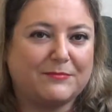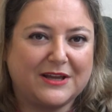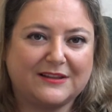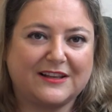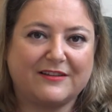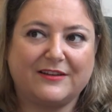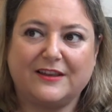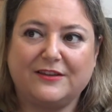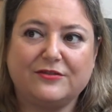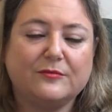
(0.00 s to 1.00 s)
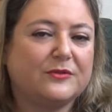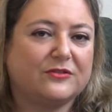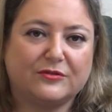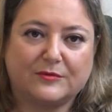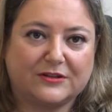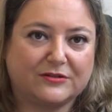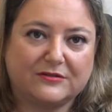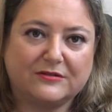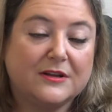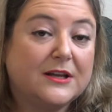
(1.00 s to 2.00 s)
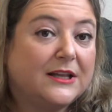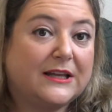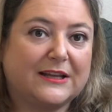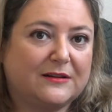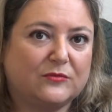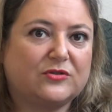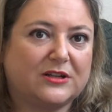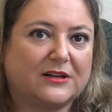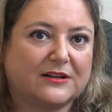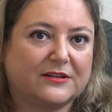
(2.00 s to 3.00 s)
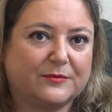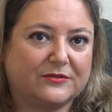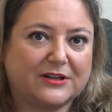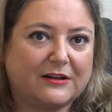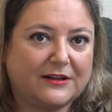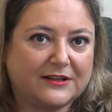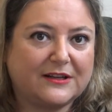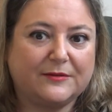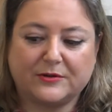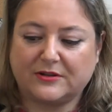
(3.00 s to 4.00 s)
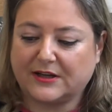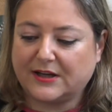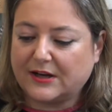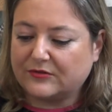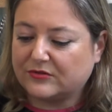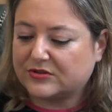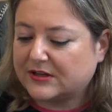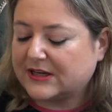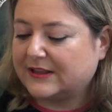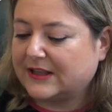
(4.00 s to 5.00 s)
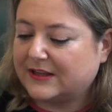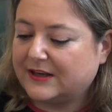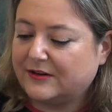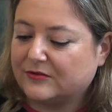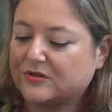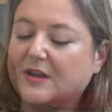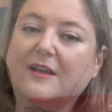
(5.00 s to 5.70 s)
ambiente navideño, pero sobre todo queremos ser responsables y proteger a los santanderinos.